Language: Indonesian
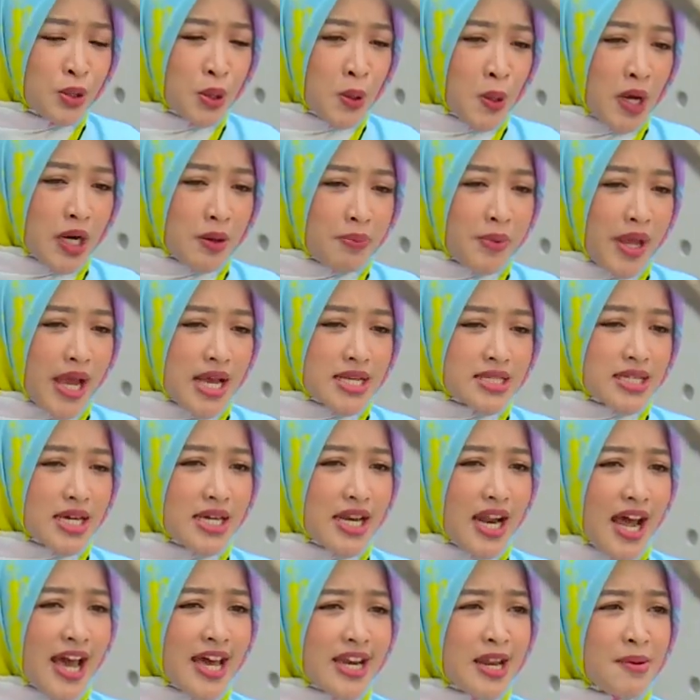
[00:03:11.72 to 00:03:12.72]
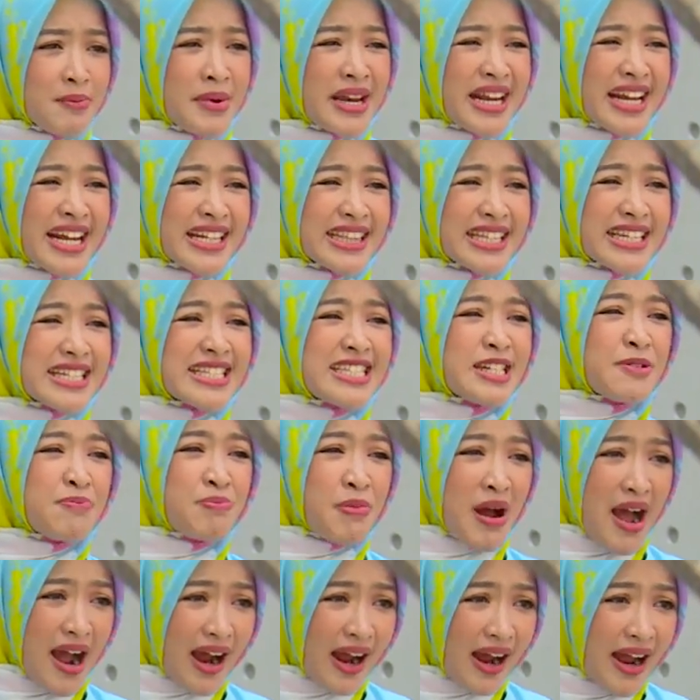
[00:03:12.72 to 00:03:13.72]
luar biasa dan akhirnya mereka
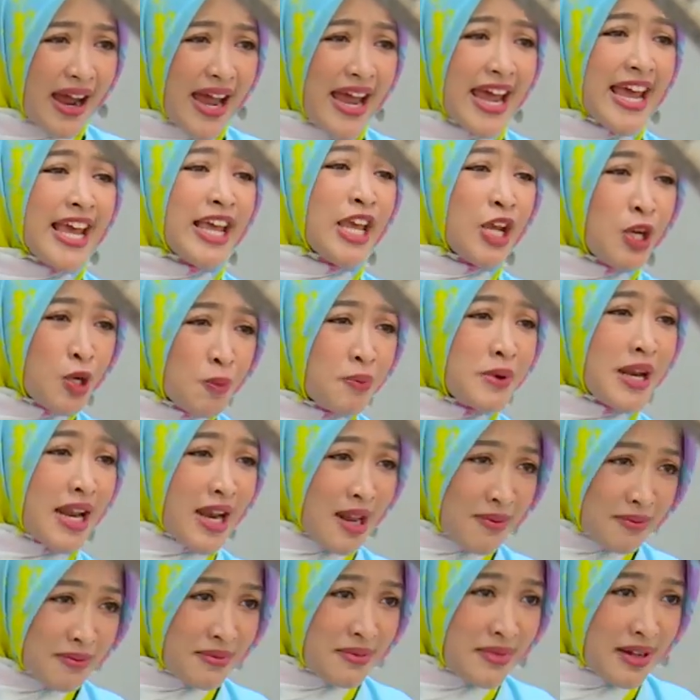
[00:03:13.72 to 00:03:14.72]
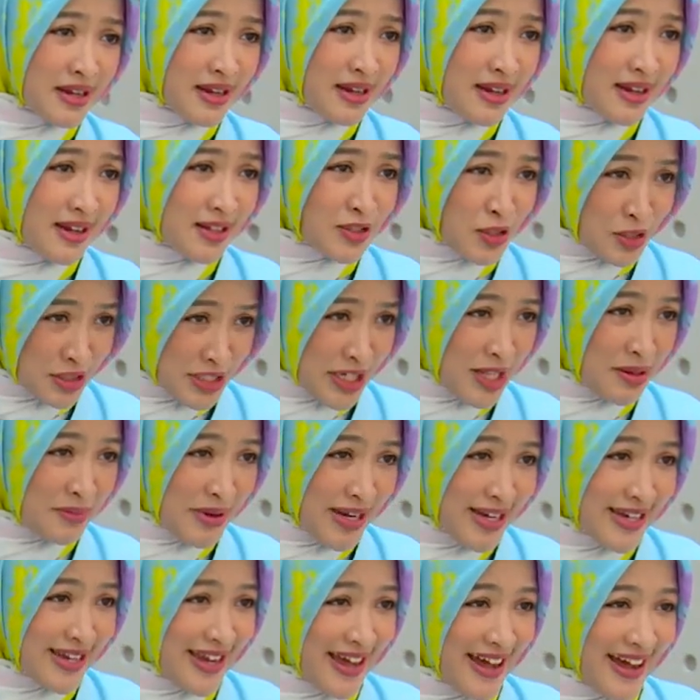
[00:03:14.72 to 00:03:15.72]
terjebak hidup dalam sosial
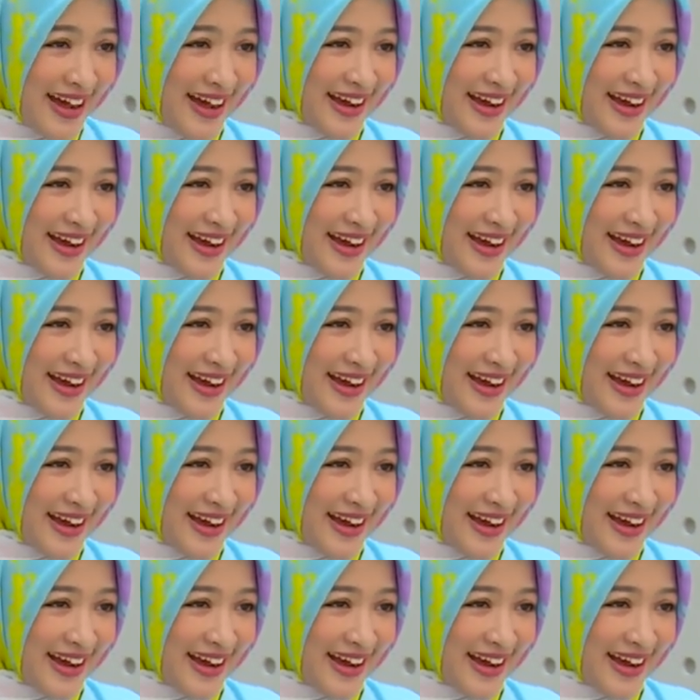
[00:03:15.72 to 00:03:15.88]
media,